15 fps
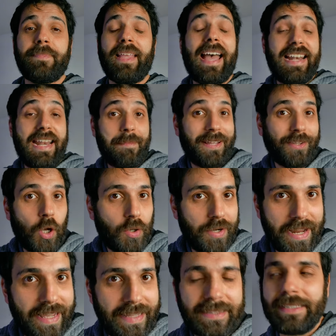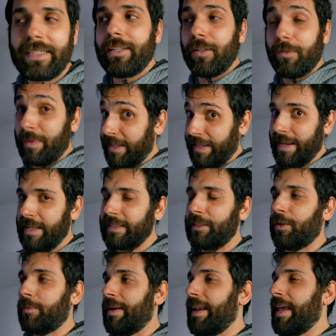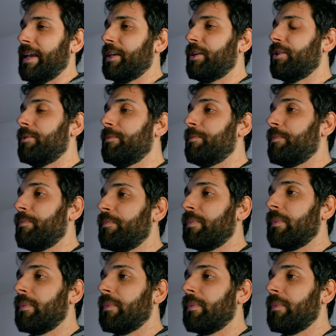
alle madonne che tiro, perché le tiro parecchio.